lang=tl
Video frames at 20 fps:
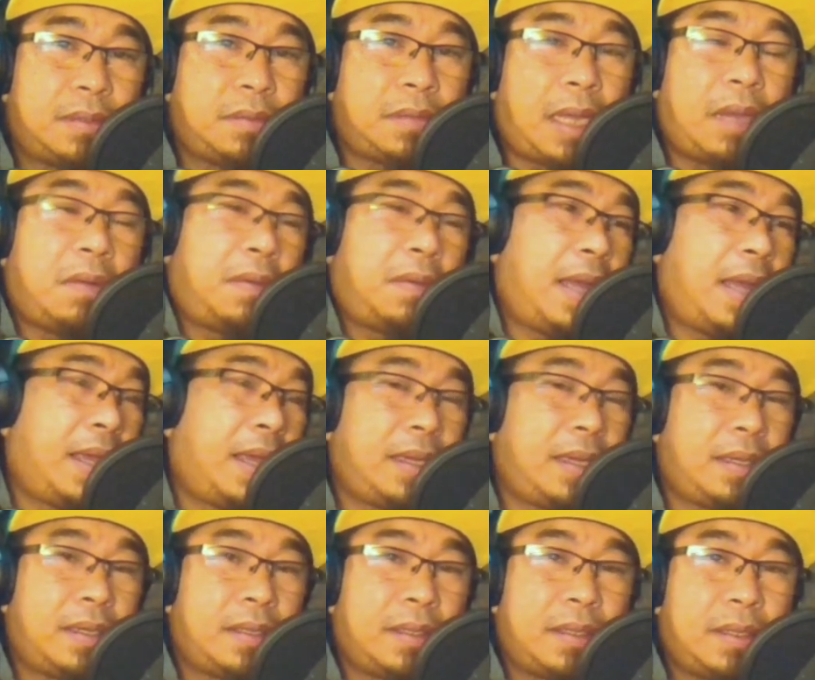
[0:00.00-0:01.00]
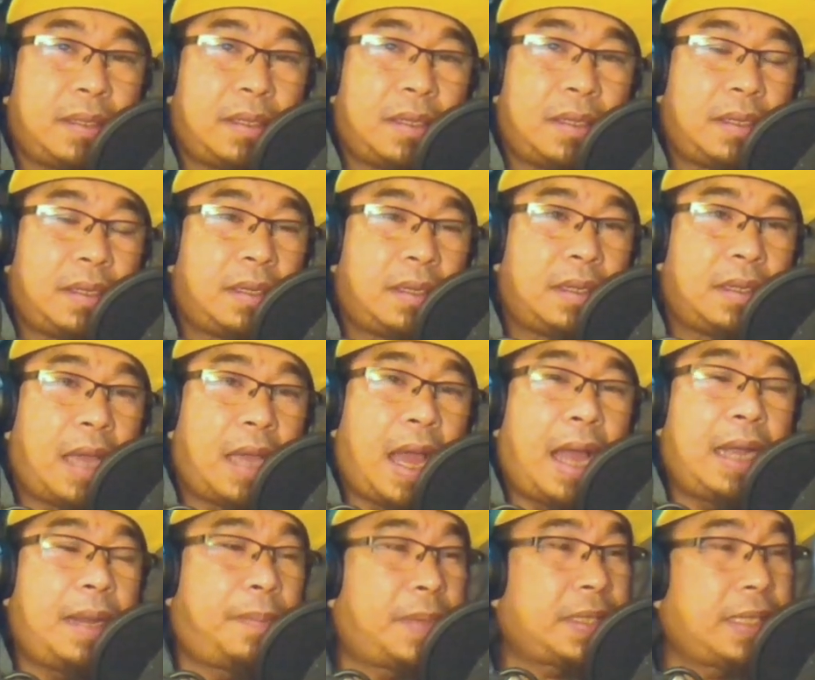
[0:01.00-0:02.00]
Eh wala eh.
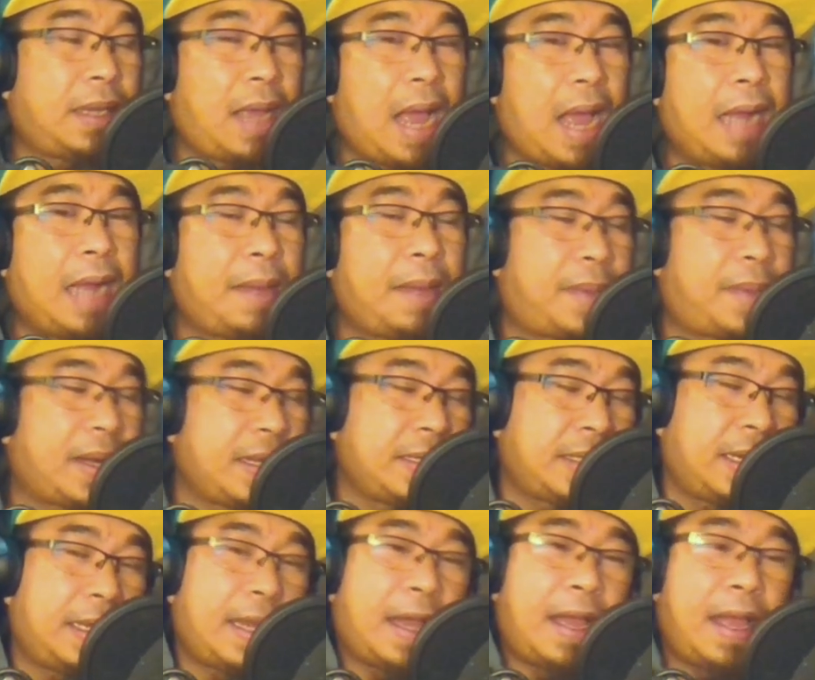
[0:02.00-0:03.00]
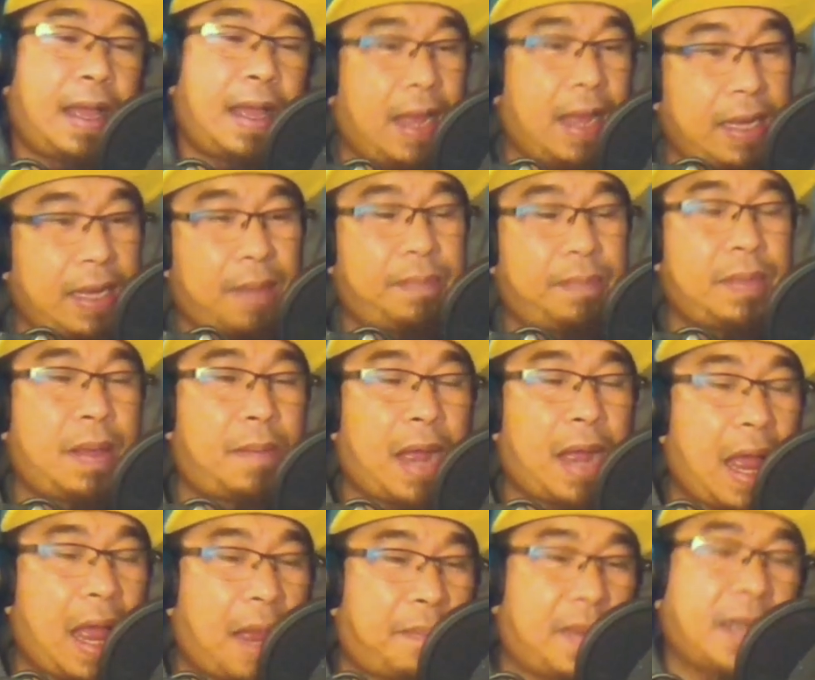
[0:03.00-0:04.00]
Hanap pa hanap pa rin sila ng hanap na
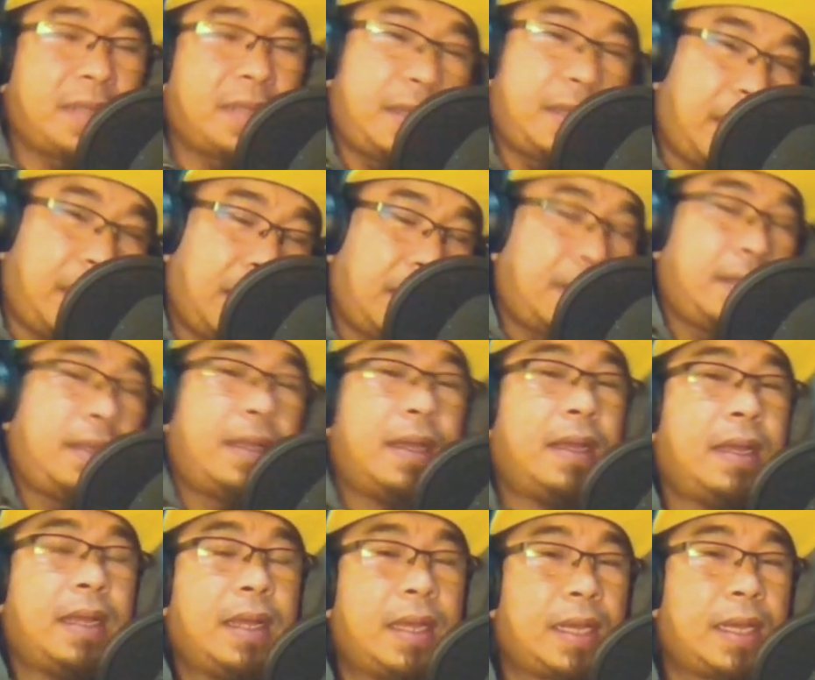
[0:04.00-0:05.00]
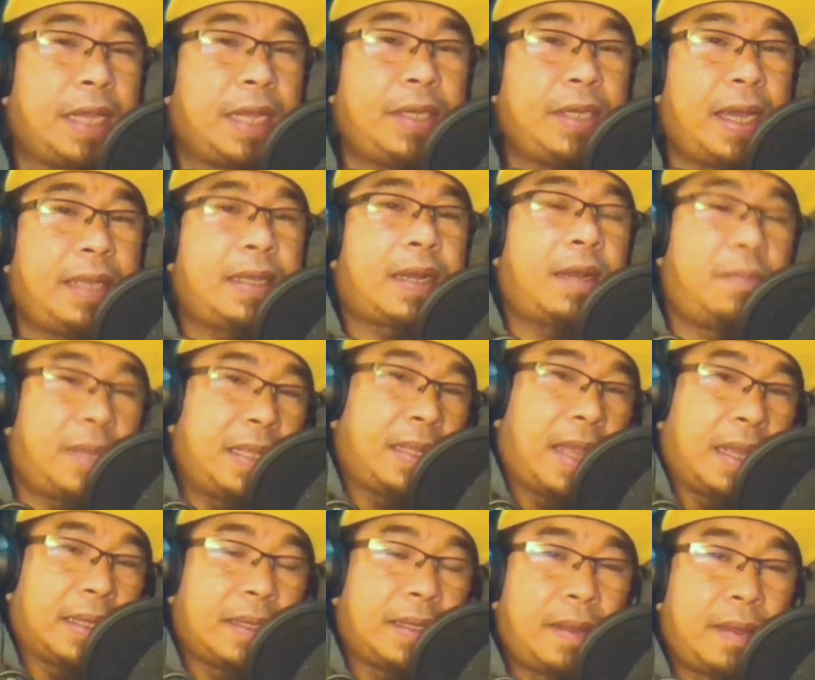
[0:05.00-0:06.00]
makakapagdiin kay General
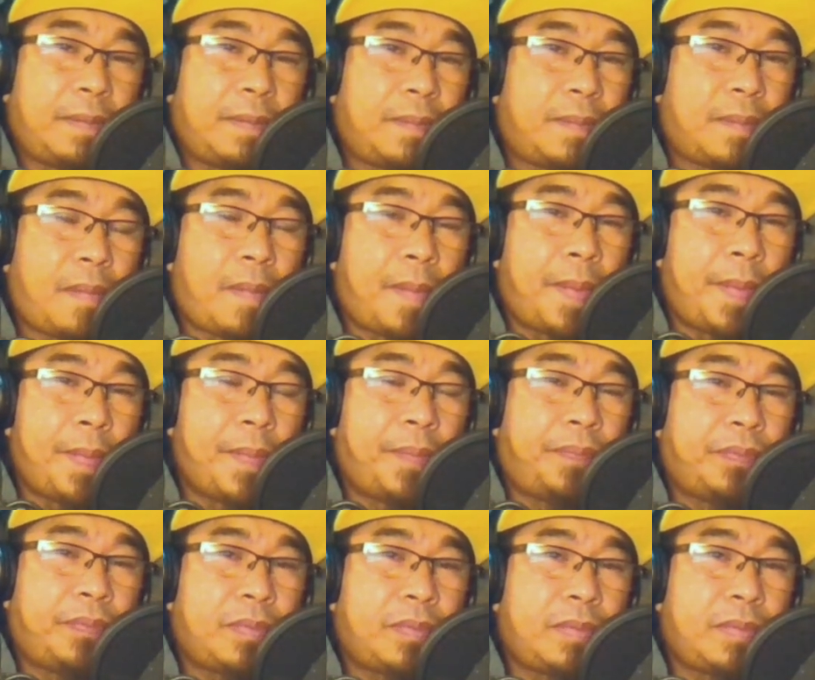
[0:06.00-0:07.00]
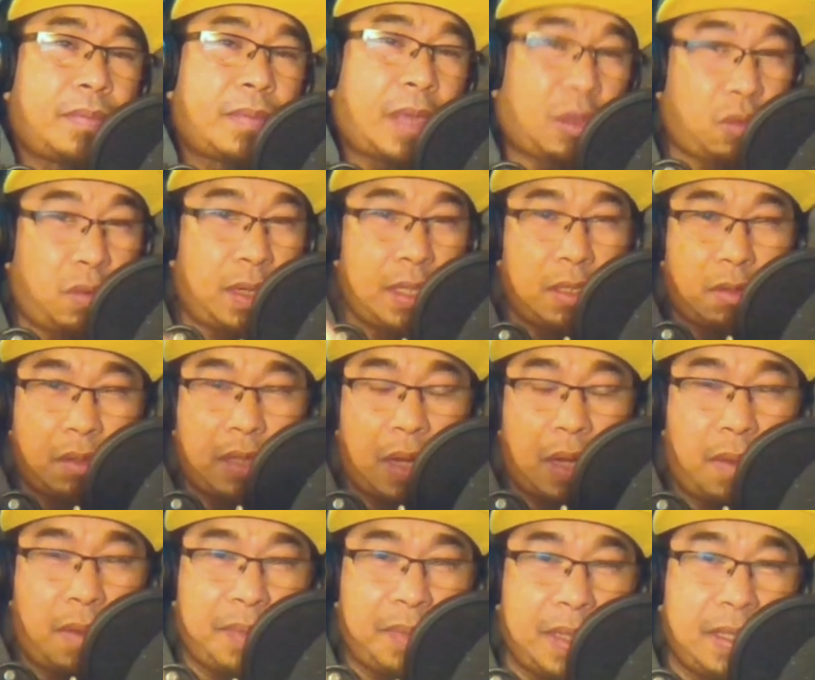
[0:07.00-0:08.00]
Bantag. Katulad nito ang
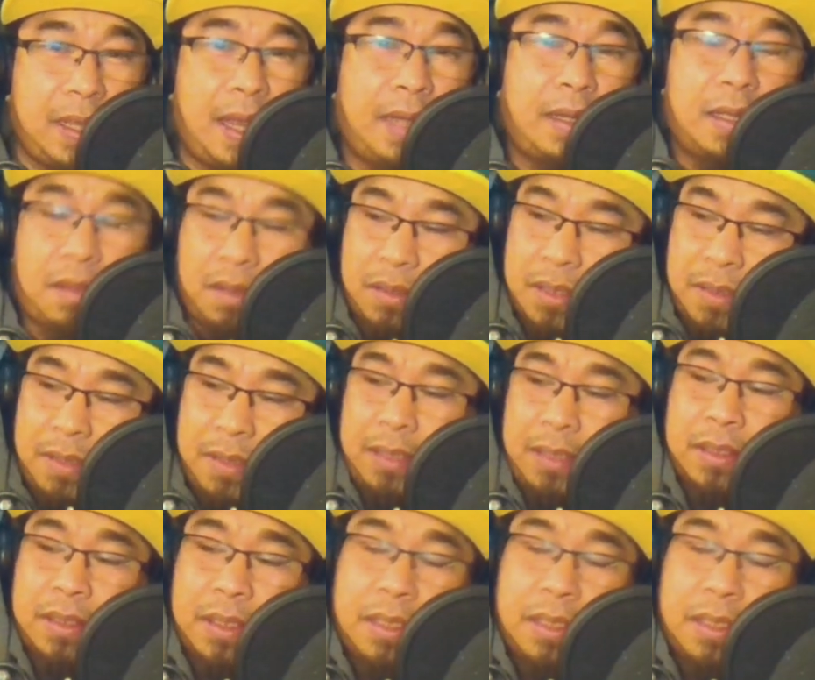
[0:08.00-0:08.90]
dalawang PDL na 'to, 'di ba?